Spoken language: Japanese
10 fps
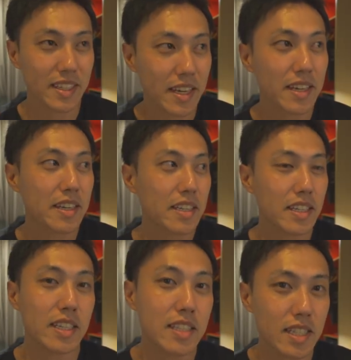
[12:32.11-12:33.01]
で、
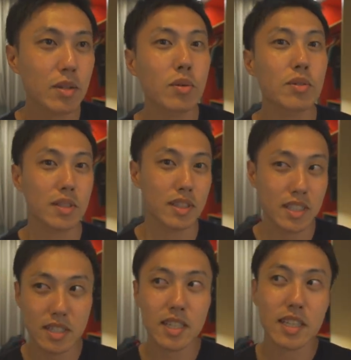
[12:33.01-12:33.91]
インスタの方、
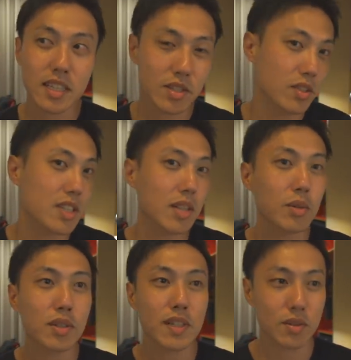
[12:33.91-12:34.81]
インスタだったりツイッターの
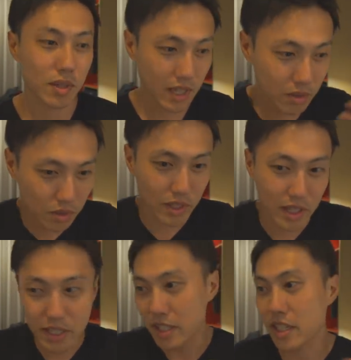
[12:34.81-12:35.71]
方では、その韓国
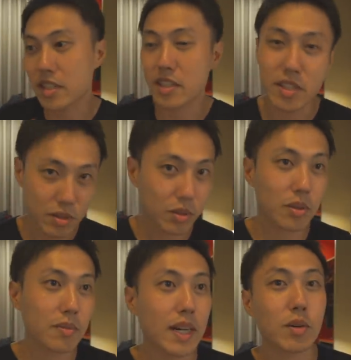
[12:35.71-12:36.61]
でやってるこ
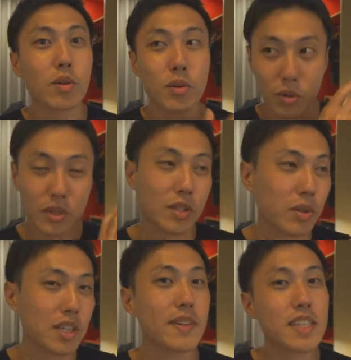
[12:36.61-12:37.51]
と、まあこ、こんなと
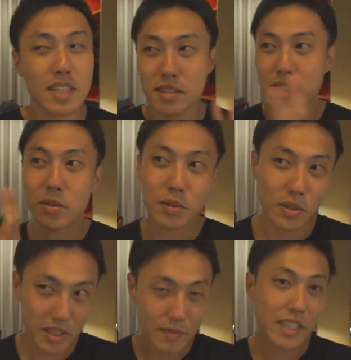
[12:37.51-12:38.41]
こ行きましたとか、
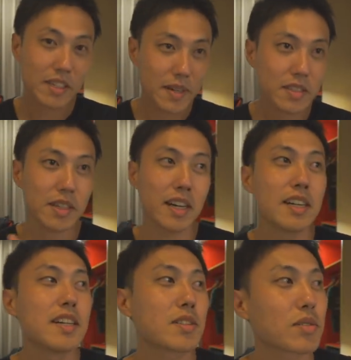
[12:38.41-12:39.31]
こう、今来てますとか、
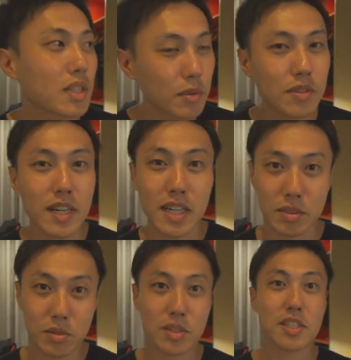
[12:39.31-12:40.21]
そういったものはあ
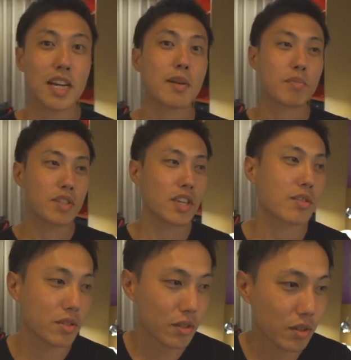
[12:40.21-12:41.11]
の随時アップしてい
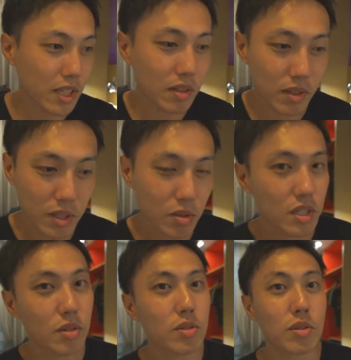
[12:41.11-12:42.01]
く予定なので、そ
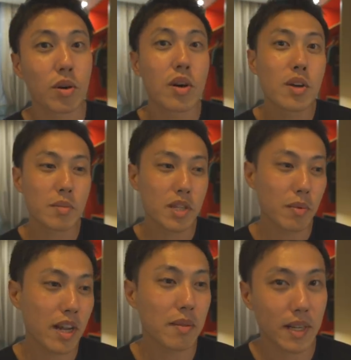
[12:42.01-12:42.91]
ちらをちょっと見て
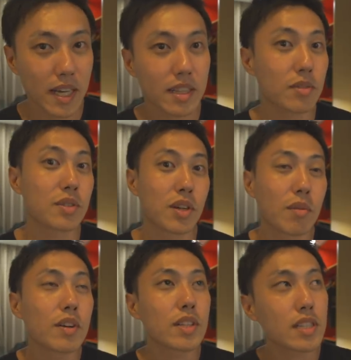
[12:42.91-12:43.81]
もらえればなっていうふうに
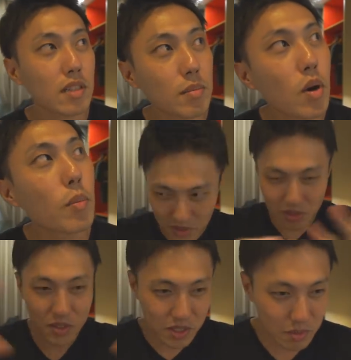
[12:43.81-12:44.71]
思うんですけども、
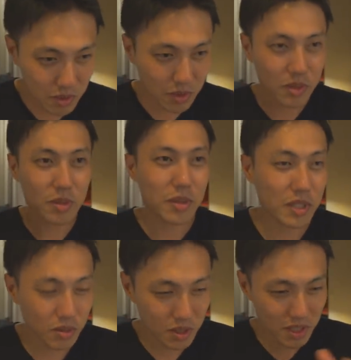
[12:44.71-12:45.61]
YouTube の動
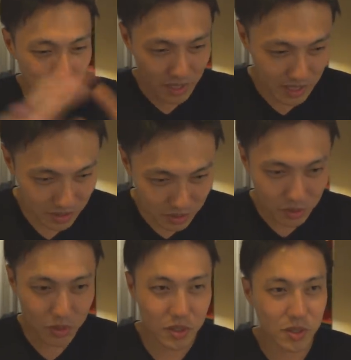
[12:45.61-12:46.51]
画としての韓
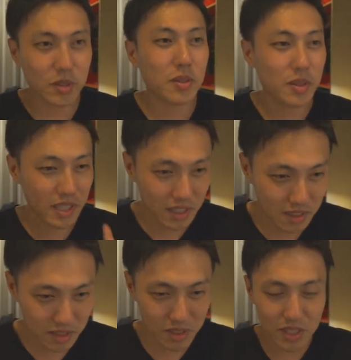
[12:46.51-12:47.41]
国動画、
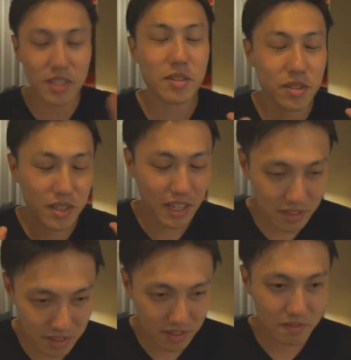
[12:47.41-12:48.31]
スッキリ空
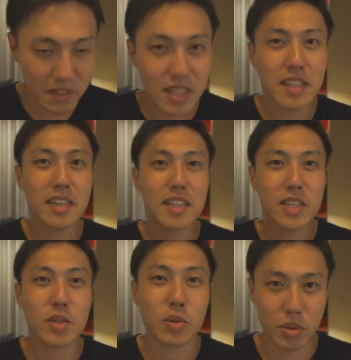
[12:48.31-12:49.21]
間は
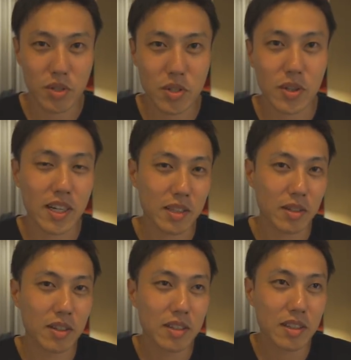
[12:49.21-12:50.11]
以上としようかなと
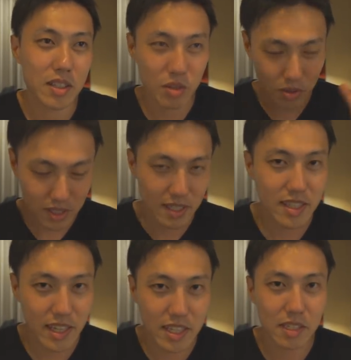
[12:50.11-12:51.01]
以上とさせ
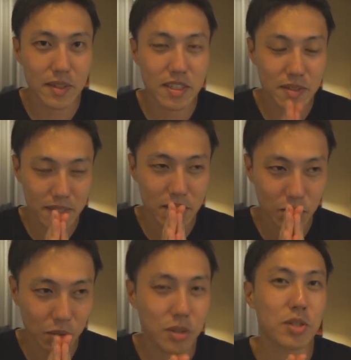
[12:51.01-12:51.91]
ていただきます。すいません。
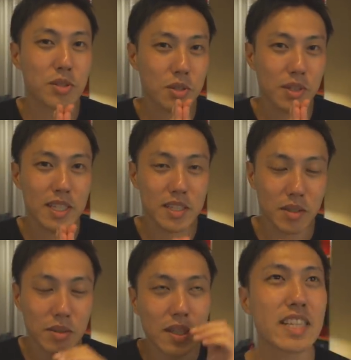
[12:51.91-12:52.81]
ちょっとこっちの都合なんですけ
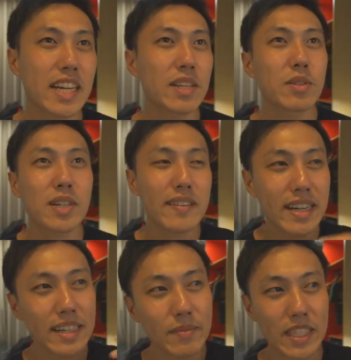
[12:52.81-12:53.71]
ど、次回の動画
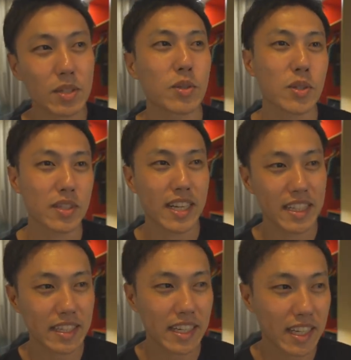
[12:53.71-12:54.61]
はまた東京に
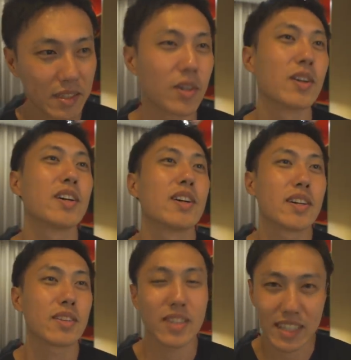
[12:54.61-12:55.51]
帰ってからの
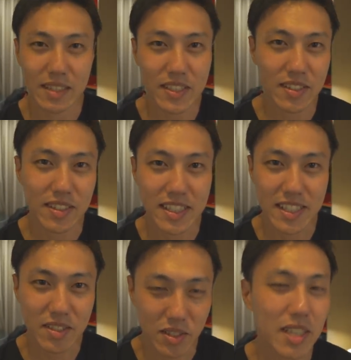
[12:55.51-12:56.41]
動画になりますので、ぜ
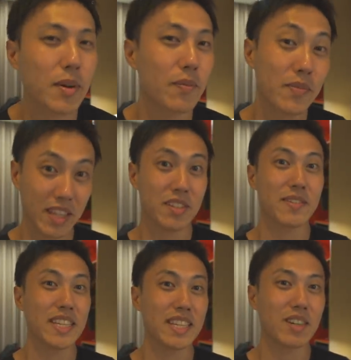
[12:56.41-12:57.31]
ひそちらも楽し
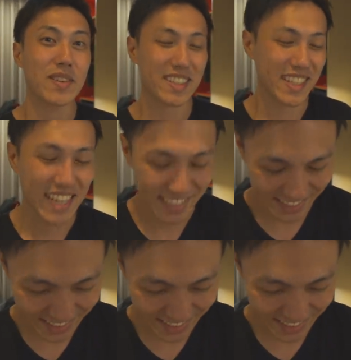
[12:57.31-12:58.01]
みにお待ちください。